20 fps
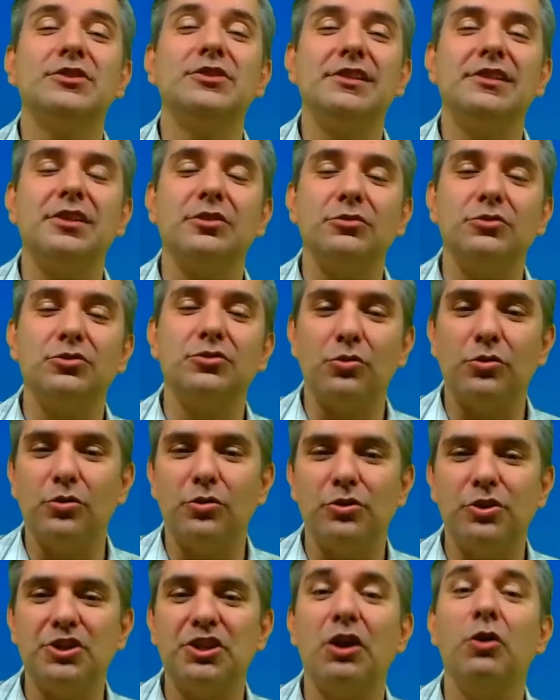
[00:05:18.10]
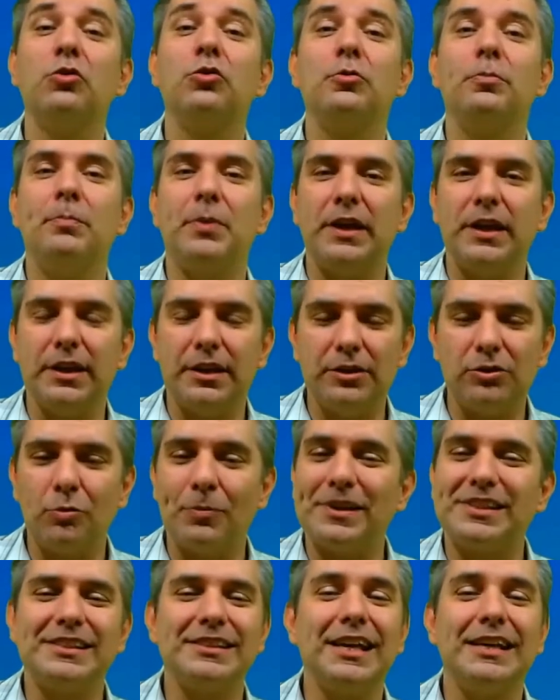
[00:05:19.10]
destino de hoje é Ouro Preto, é
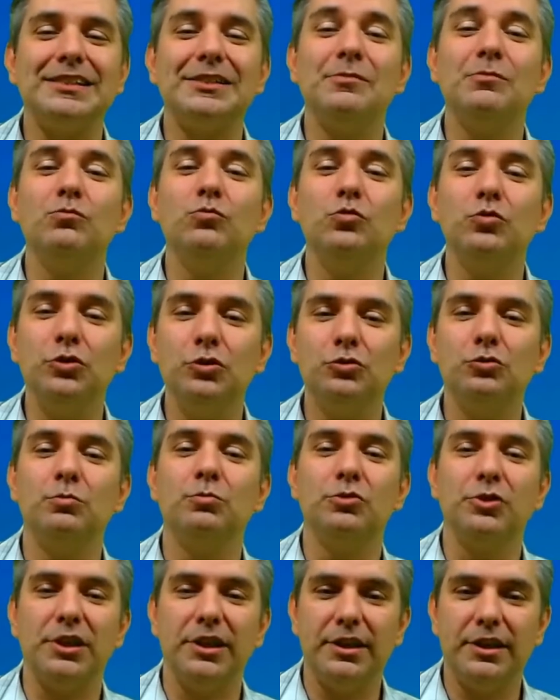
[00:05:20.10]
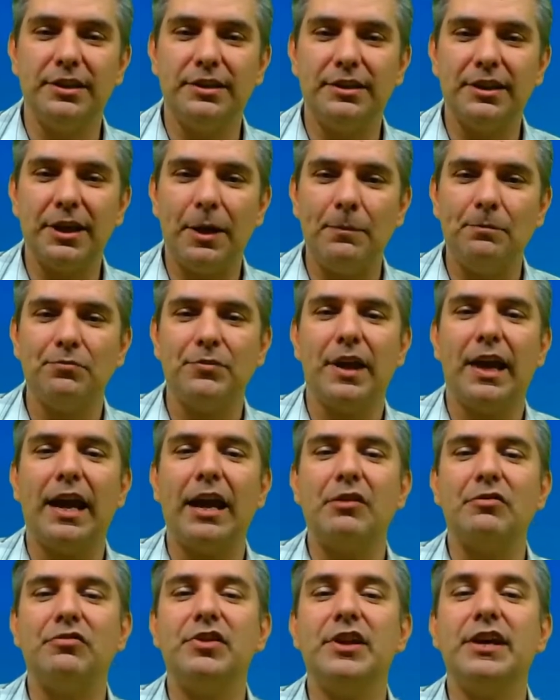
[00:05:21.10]
uma cidade muito bonita,
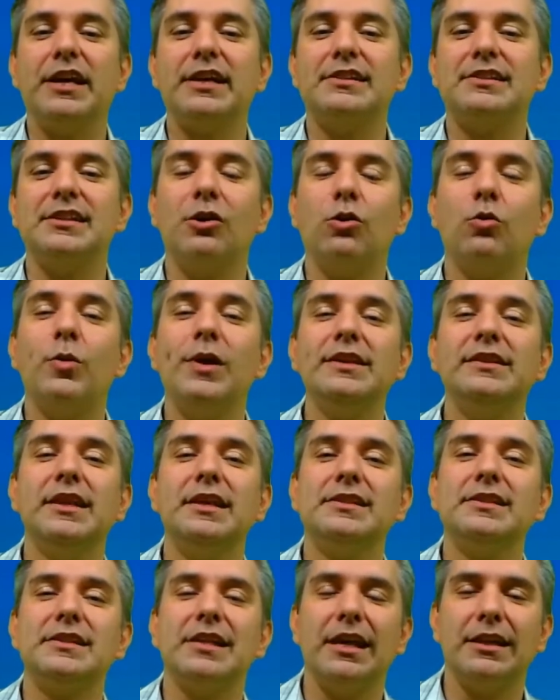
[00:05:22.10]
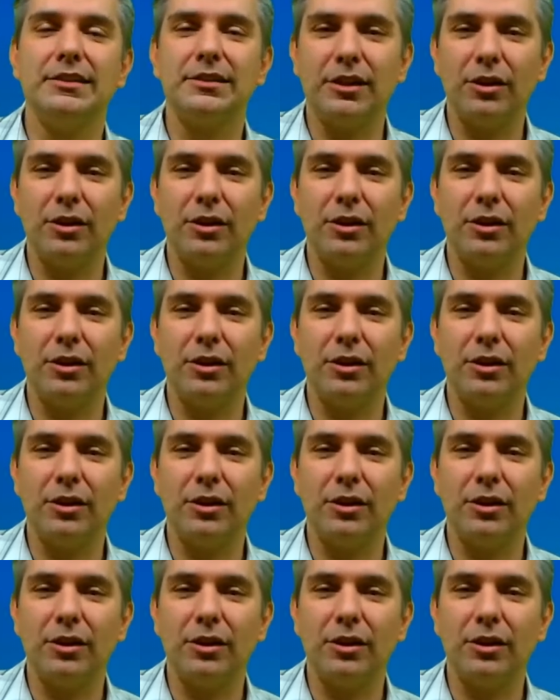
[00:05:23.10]
ela fica a 57